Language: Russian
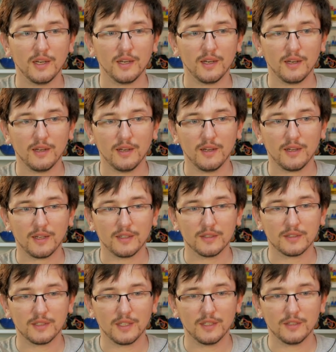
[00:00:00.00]
э,
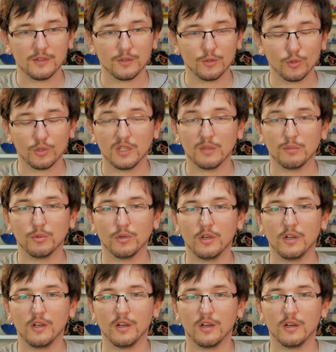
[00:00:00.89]
контент, но для
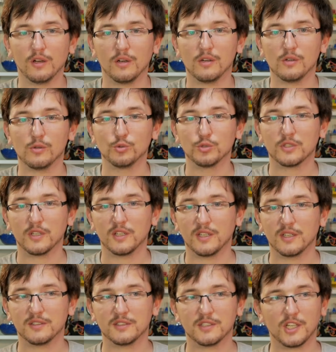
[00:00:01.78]
более э,
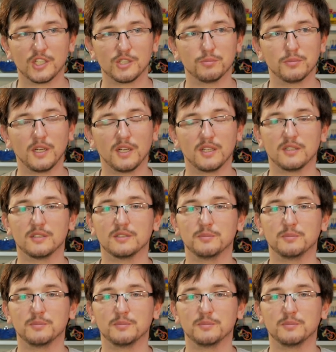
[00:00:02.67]
узкой, скажем так,